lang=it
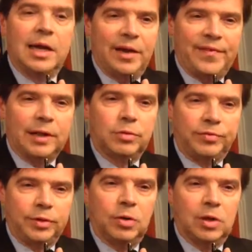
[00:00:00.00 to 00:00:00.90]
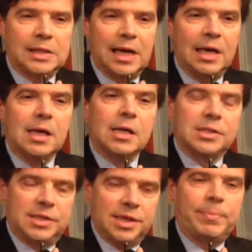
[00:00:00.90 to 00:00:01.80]
che ha fatto finora
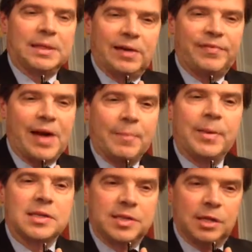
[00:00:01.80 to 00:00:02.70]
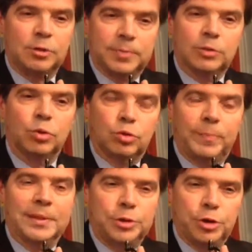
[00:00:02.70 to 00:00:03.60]
sia per la fame sia
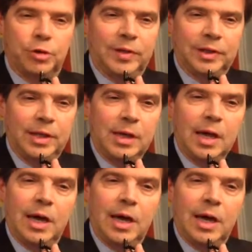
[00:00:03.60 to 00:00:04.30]
soprattutto per i giovani